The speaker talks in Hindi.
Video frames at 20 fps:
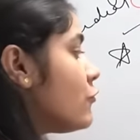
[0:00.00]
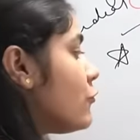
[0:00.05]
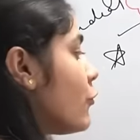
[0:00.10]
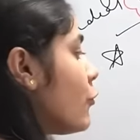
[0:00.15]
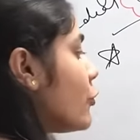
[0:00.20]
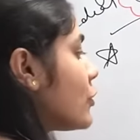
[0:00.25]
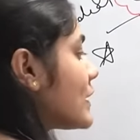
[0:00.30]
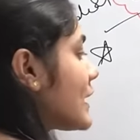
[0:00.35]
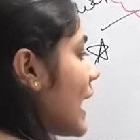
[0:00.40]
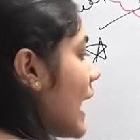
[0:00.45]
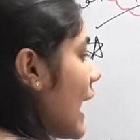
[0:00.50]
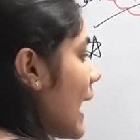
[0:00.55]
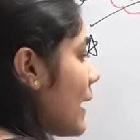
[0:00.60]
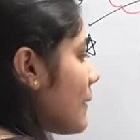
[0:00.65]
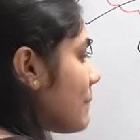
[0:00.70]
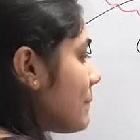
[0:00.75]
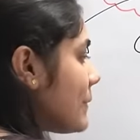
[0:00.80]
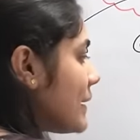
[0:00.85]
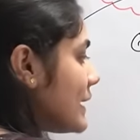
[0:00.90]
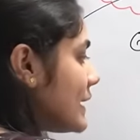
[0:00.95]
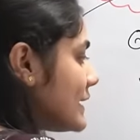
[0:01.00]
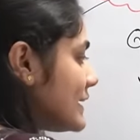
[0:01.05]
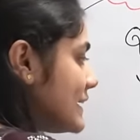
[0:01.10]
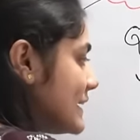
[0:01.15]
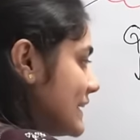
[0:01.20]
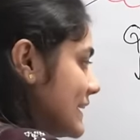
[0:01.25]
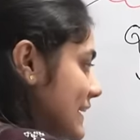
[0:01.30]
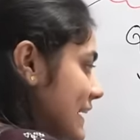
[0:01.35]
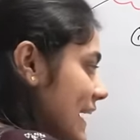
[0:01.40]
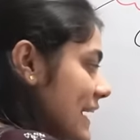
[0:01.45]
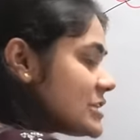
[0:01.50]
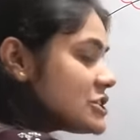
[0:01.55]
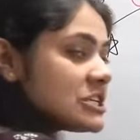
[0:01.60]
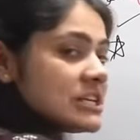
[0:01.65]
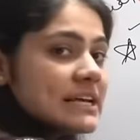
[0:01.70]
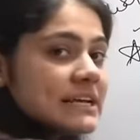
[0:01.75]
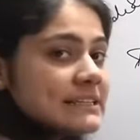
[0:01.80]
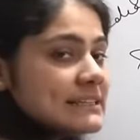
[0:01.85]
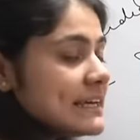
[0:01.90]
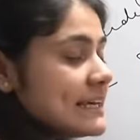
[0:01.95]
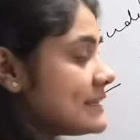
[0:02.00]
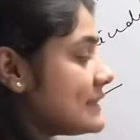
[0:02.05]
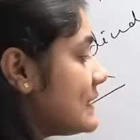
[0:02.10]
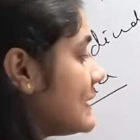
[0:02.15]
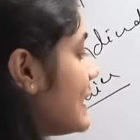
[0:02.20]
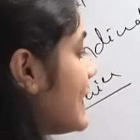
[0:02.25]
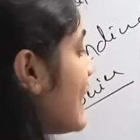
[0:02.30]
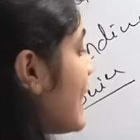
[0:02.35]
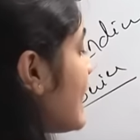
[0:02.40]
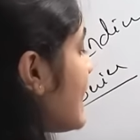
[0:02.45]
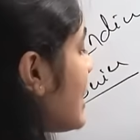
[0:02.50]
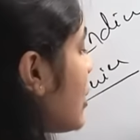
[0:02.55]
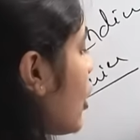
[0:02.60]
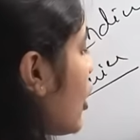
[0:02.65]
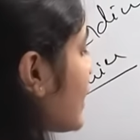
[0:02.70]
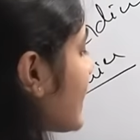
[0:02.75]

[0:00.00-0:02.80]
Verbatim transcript: फोर यहाँ पे टी एच लिख देते हैं